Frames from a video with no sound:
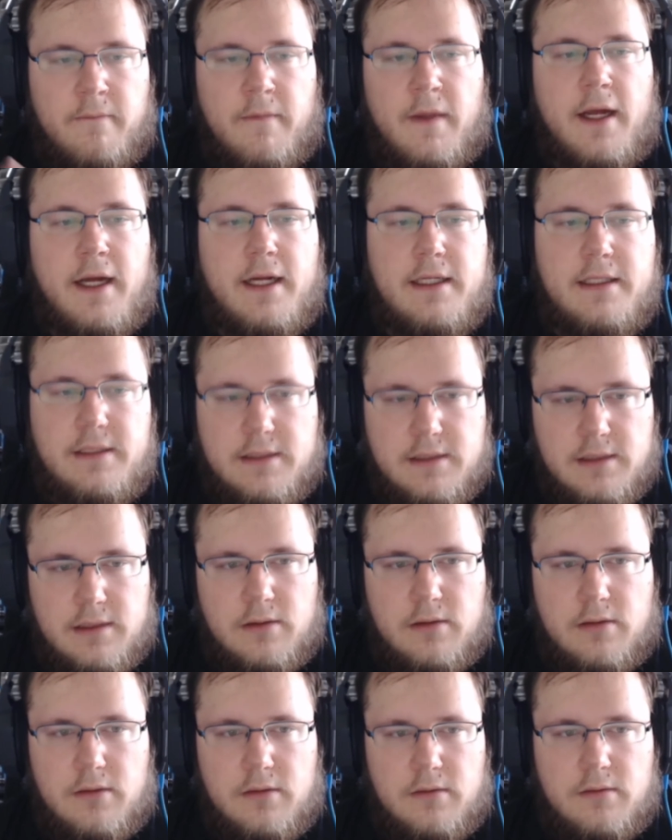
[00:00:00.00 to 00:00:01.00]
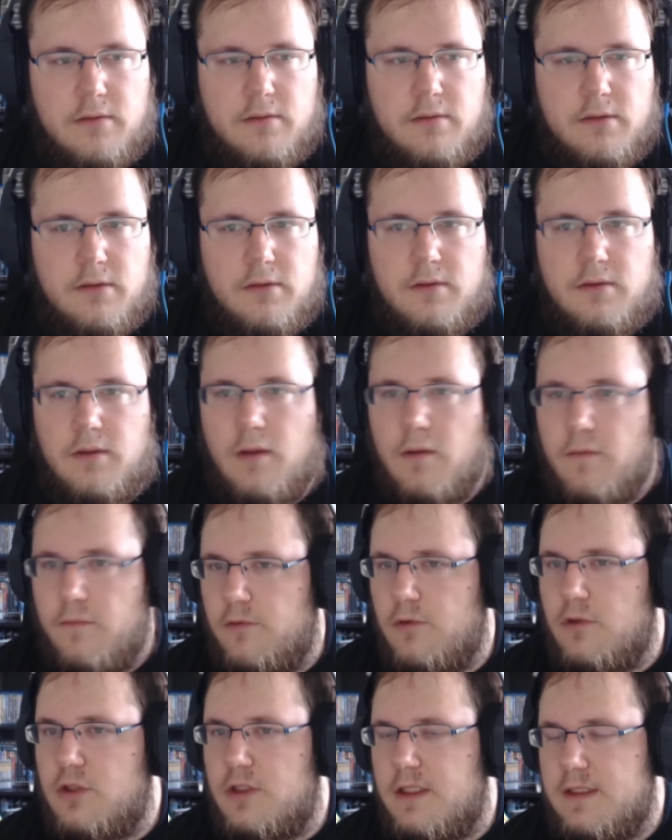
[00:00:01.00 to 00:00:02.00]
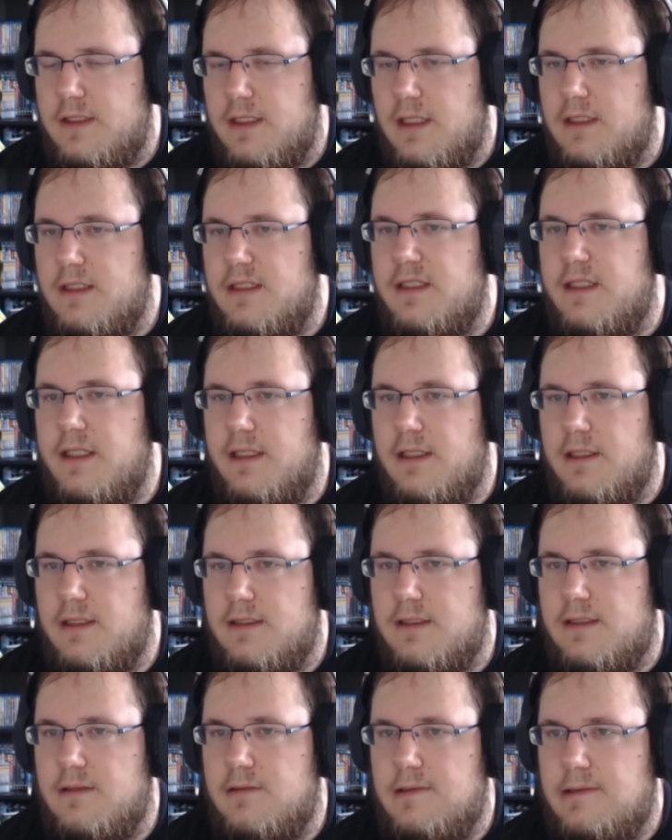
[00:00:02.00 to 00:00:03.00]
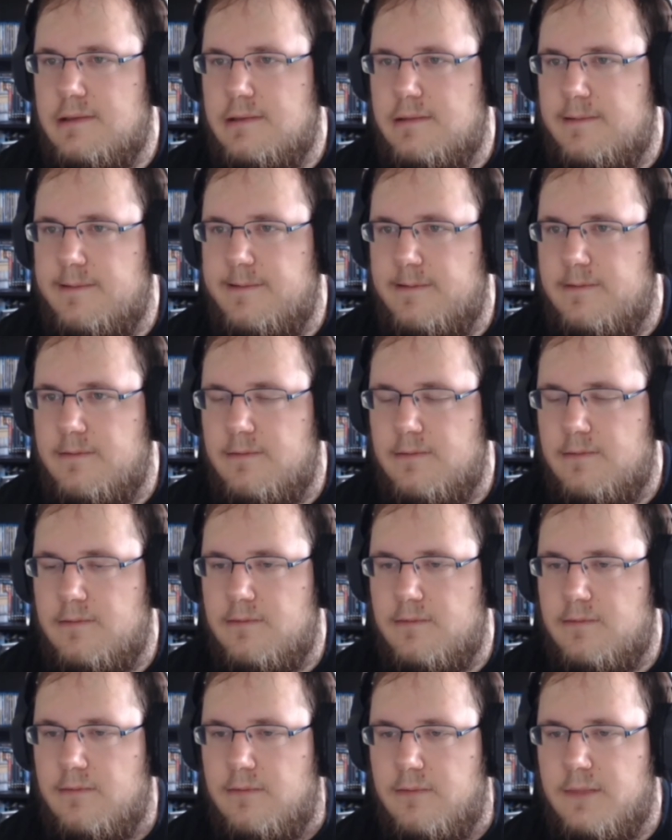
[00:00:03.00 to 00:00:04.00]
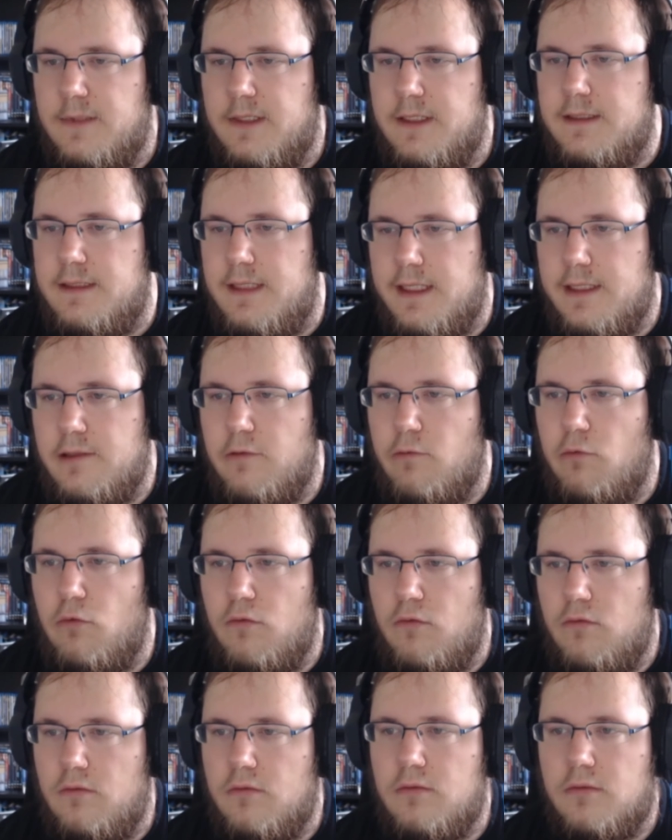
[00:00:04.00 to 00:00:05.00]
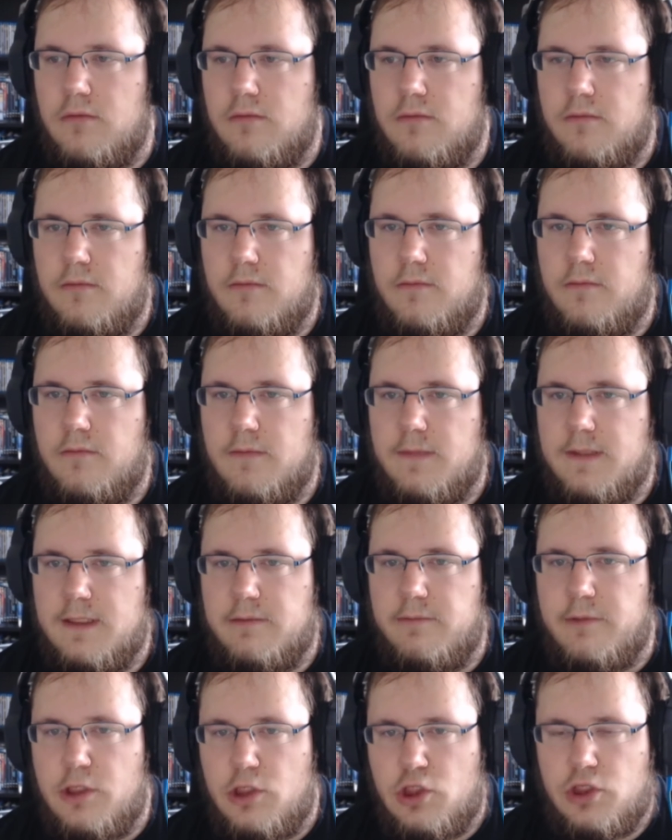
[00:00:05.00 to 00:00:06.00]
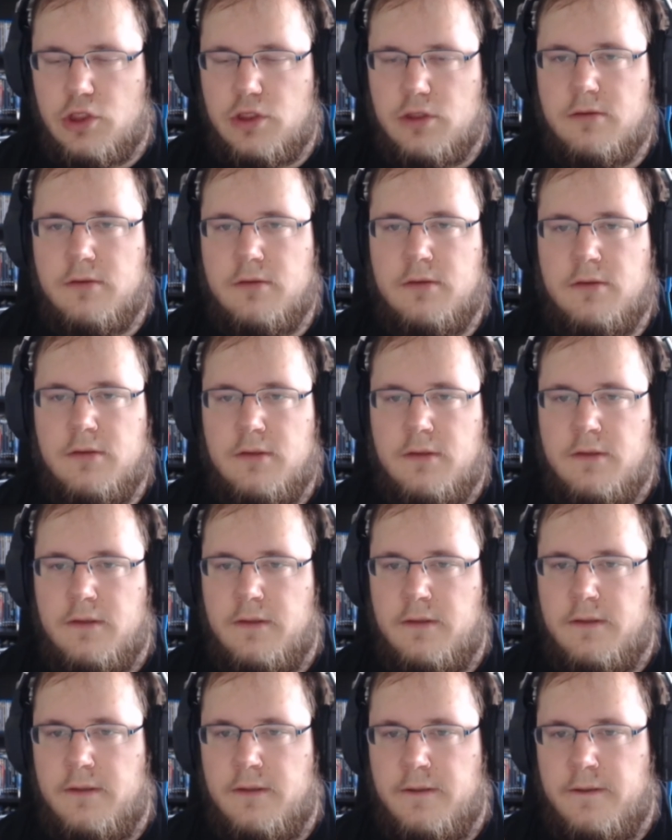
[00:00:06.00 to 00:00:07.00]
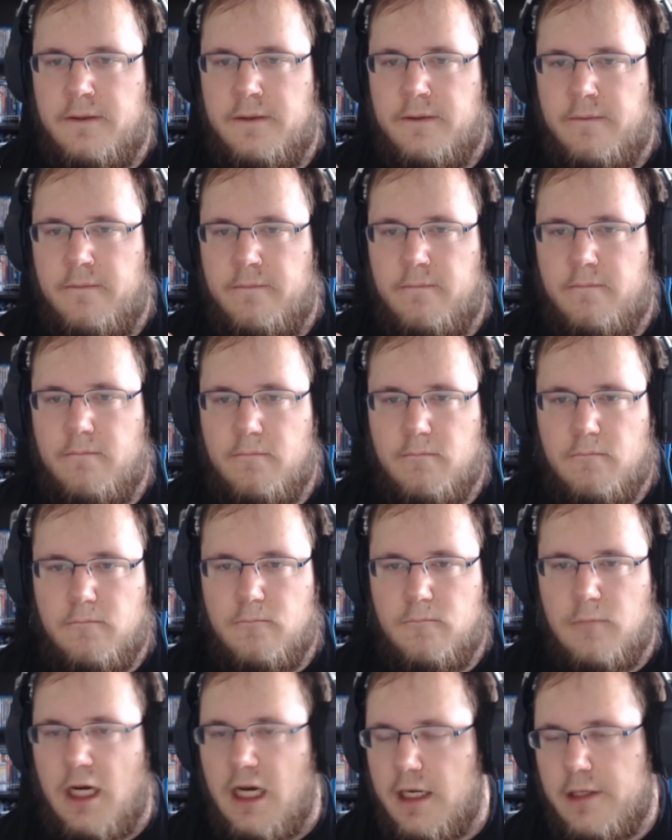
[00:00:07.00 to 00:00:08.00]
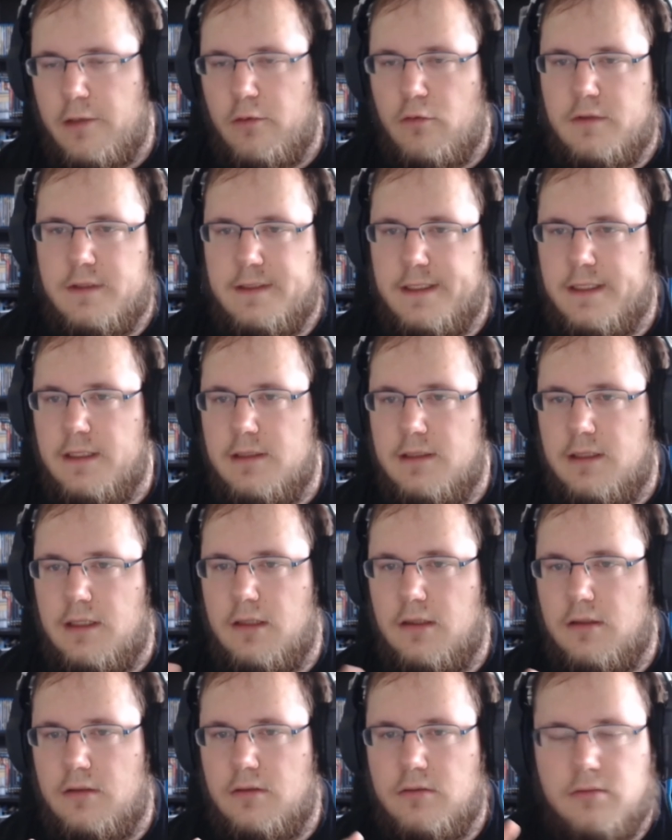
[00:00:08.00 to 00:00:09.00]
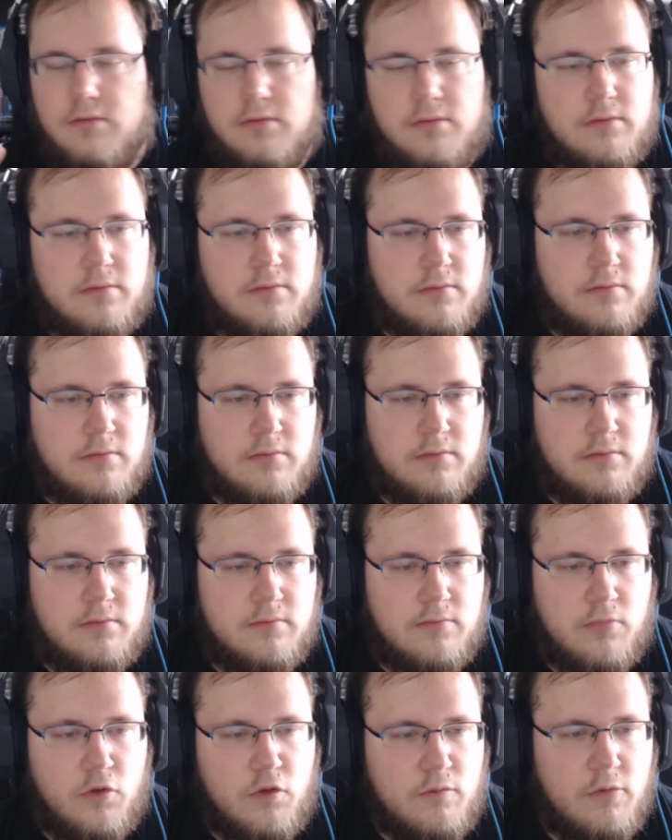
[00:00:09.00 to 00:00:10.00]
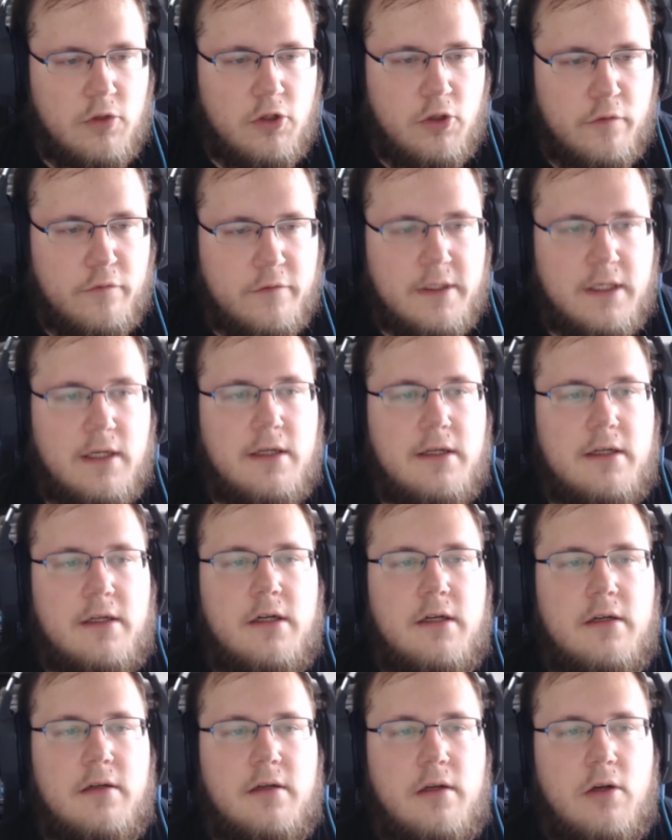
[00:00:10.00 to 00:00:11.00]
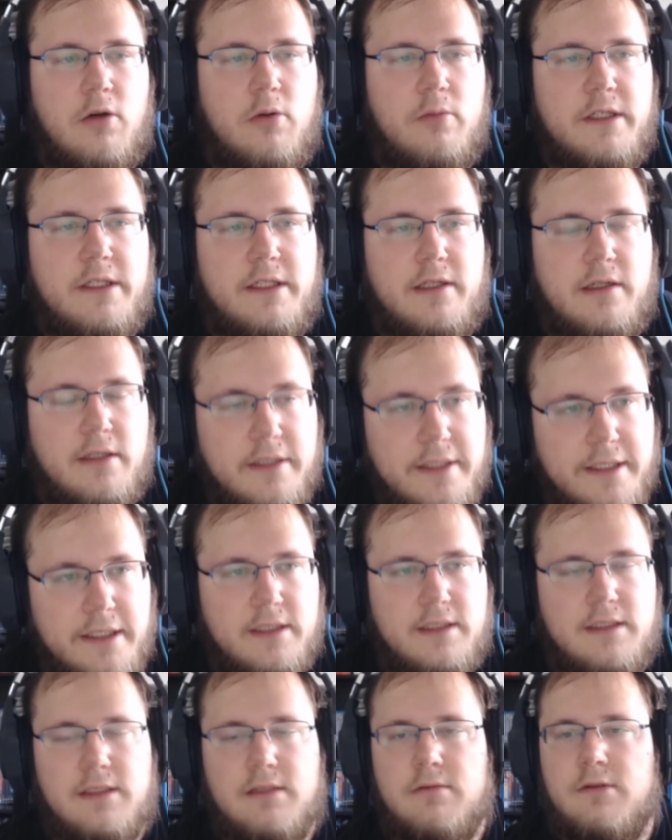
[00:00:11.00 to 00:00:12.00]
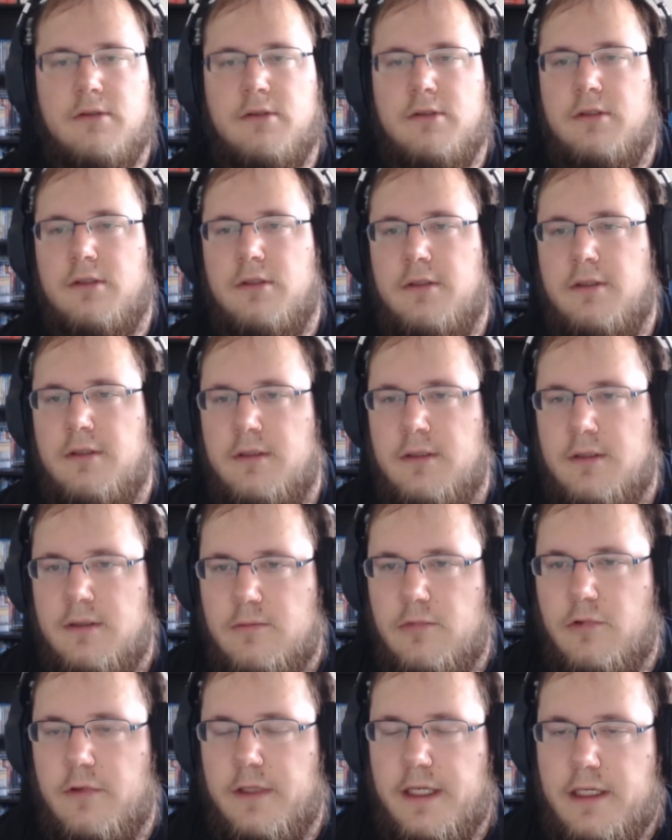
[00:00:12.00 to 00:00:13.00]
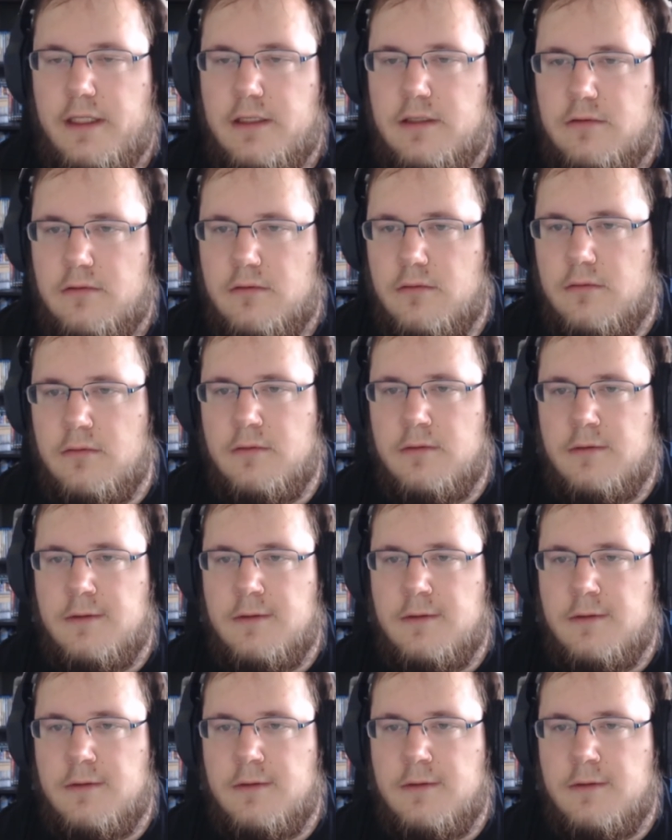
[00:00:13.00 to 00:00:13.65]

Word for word: Halt, auf Deutsch gesagt, die ganzen Nintendo Switch Mario, Zelda, Pokémon läuft gerade, glaube ich, gar nichts. Projekte.